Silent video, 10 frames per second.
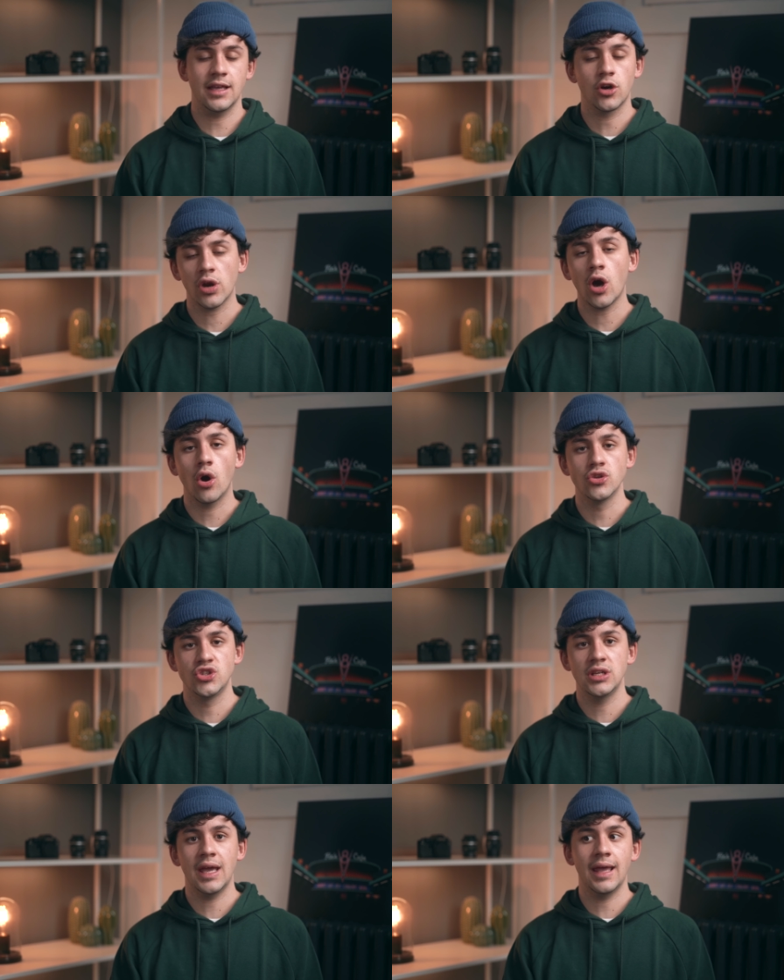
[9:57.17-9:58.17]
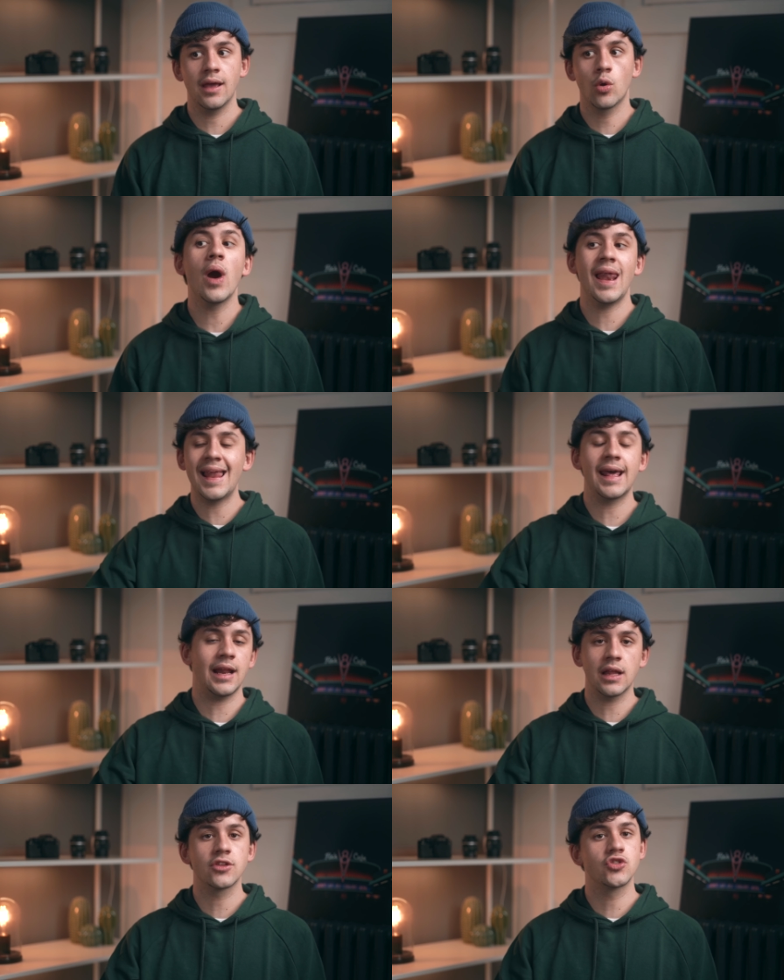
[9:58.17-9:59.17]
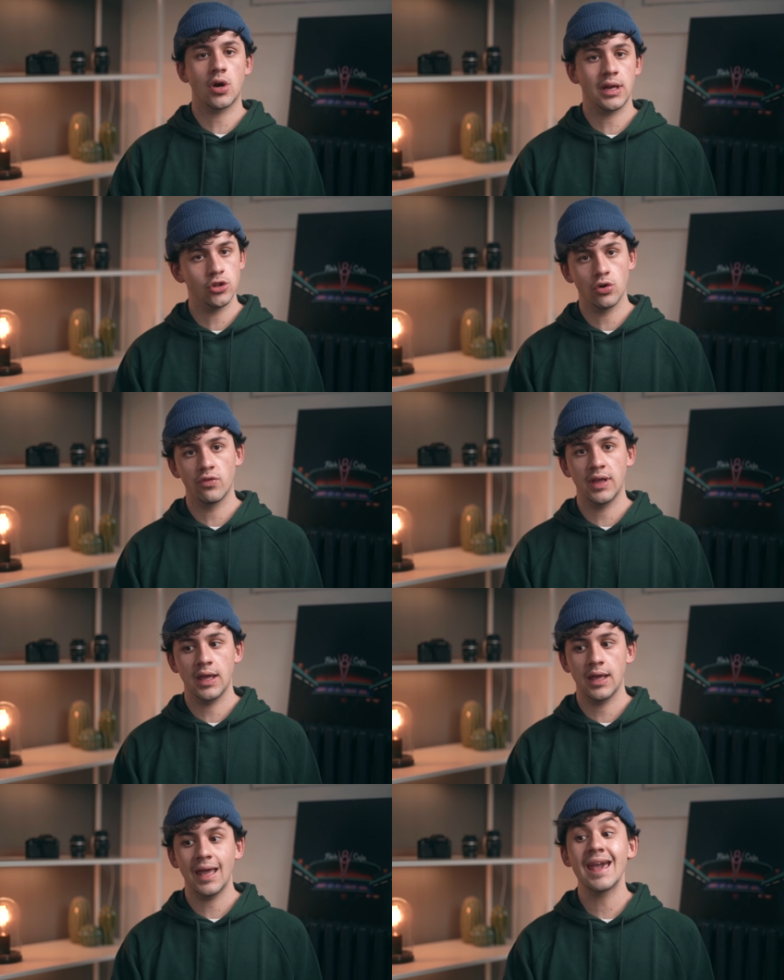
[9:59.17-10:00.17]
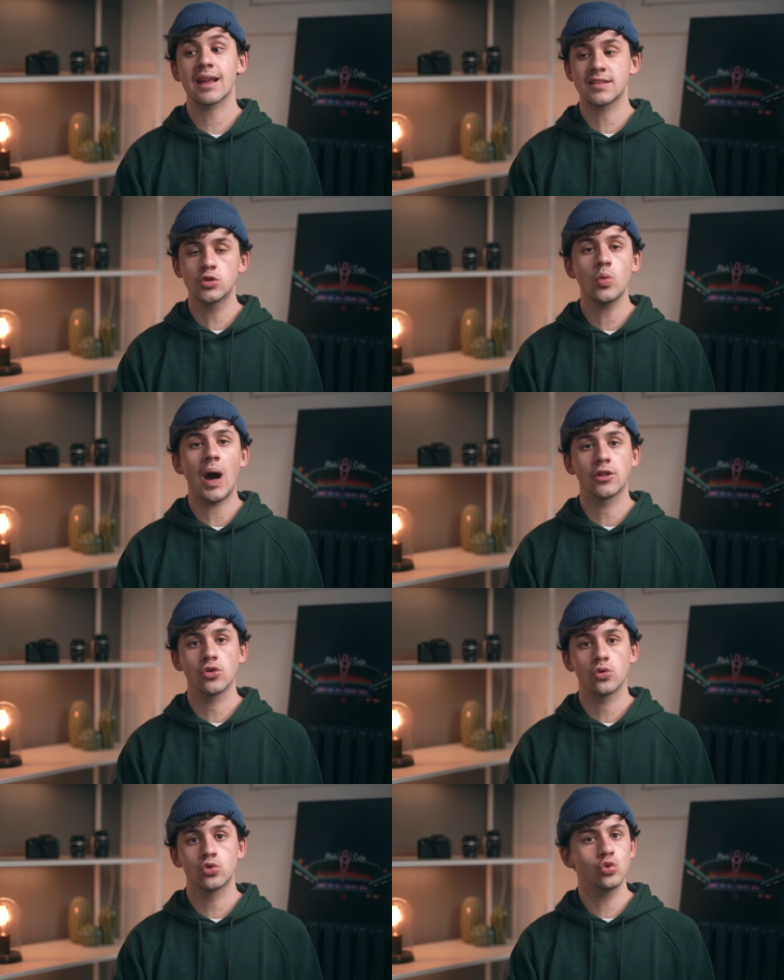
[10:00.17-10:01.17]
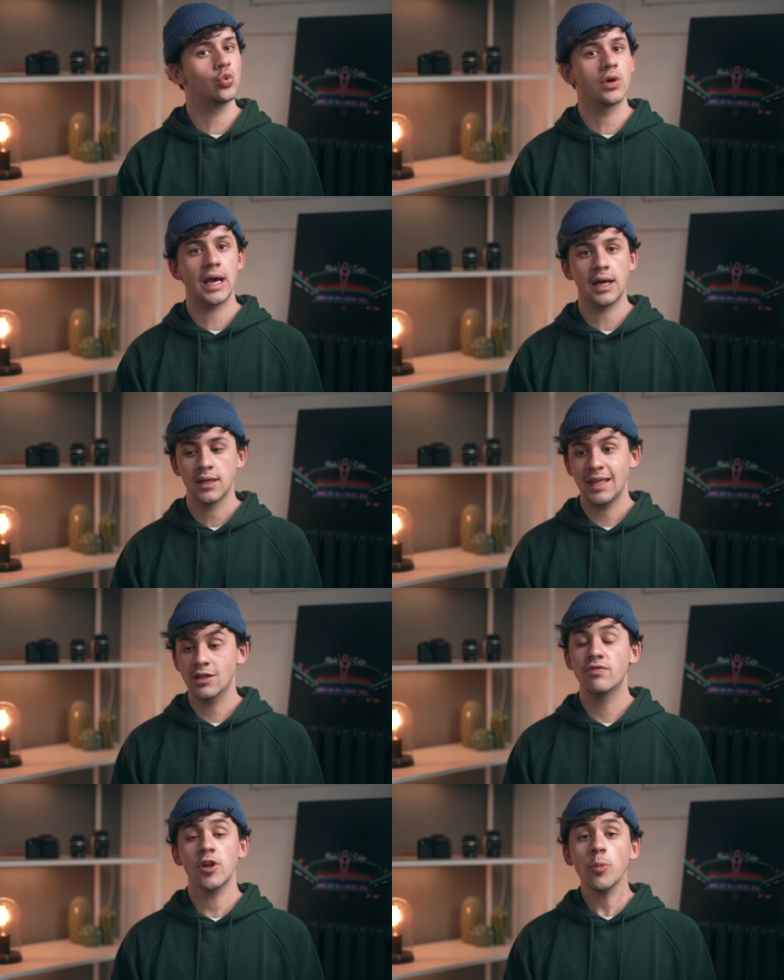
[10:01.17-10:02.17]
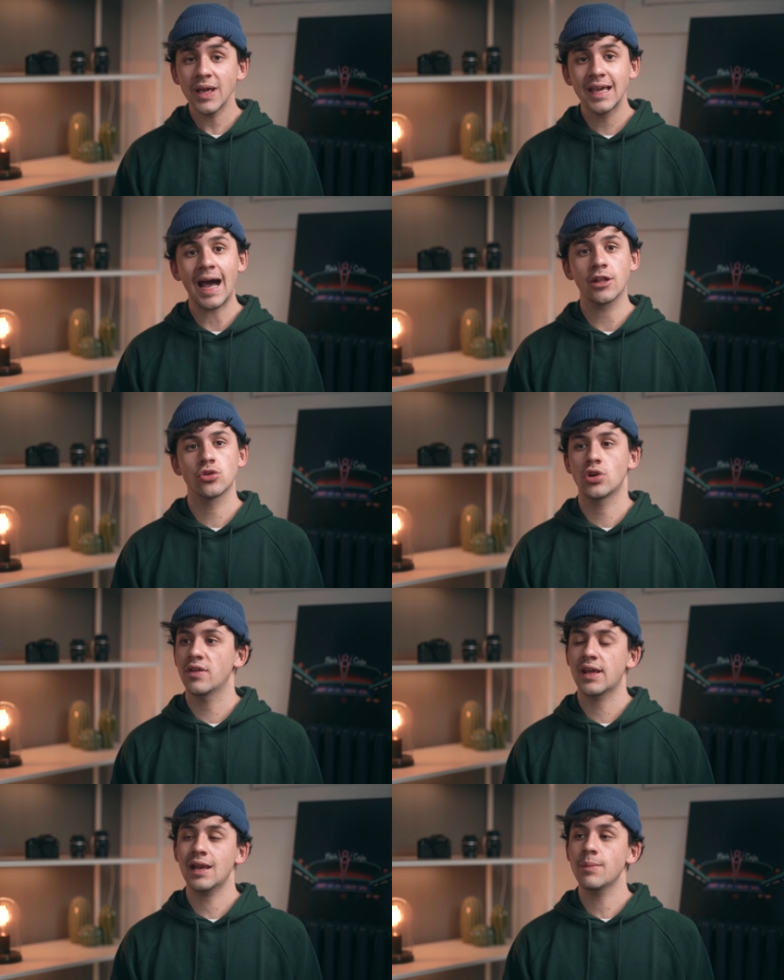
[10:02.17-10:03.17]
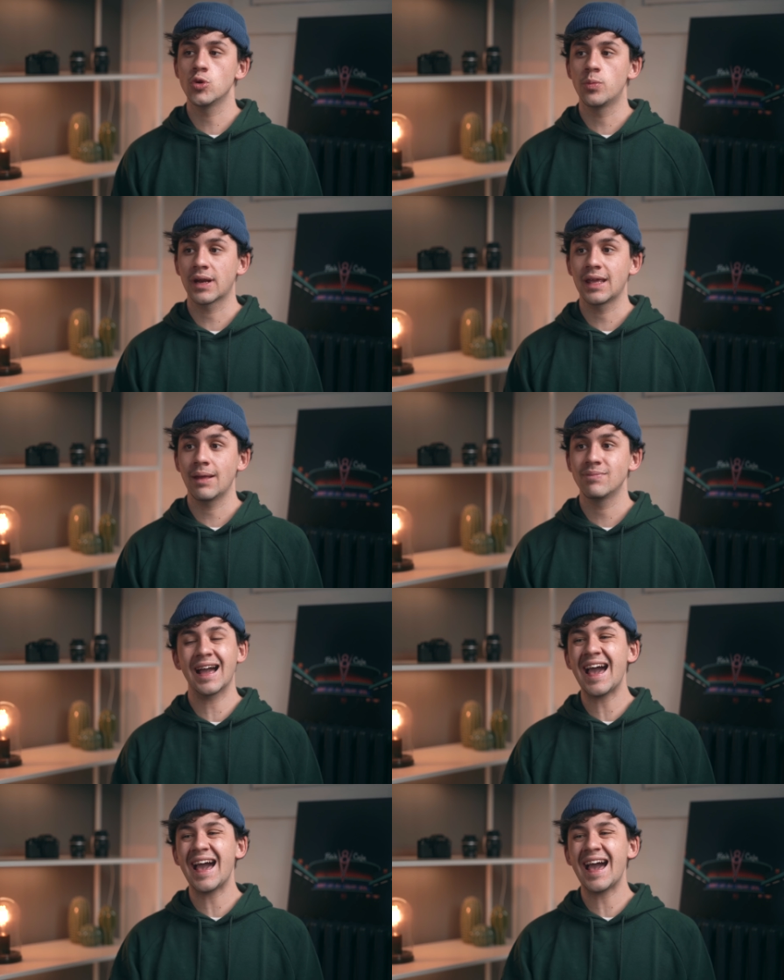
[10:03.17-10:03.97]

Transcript: ancora oggi e quella era la zona dove era situato Tunga. Ed è un vero peccato non averla più perché a